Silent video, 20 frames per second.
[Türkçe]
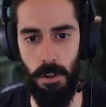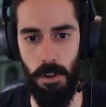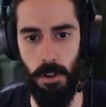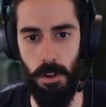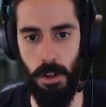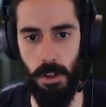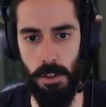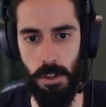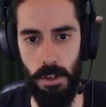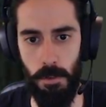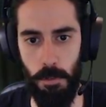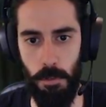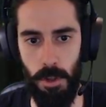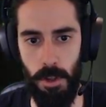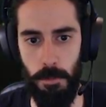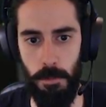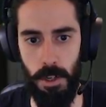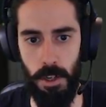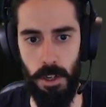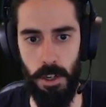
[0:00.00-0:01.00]
Hazırım
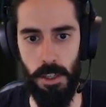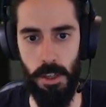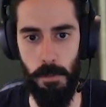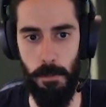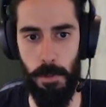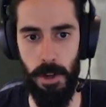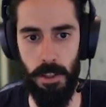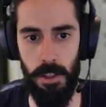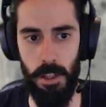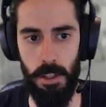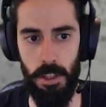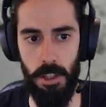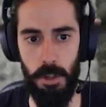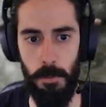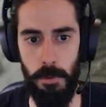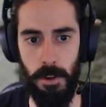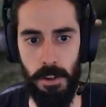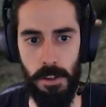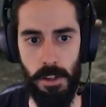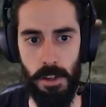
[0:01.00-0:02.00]
buradan birisi
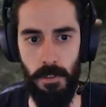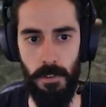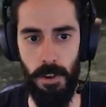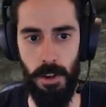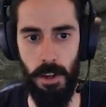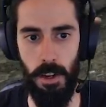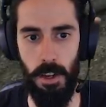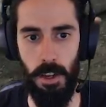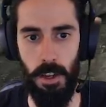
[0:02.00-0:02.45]
patlatacağım ağzına valla.